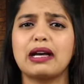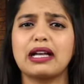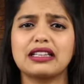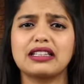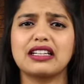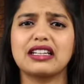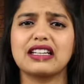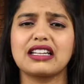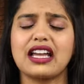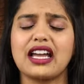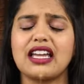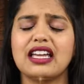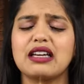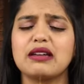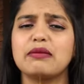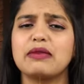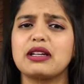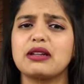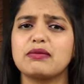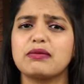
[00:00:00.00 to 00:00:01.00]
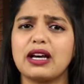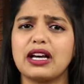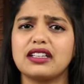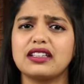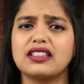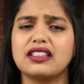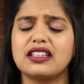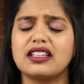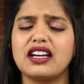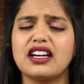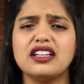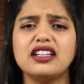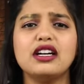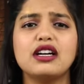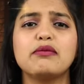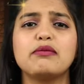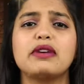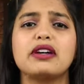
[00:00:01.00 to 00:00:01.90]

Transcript: बात करने आई है मैंने बात किया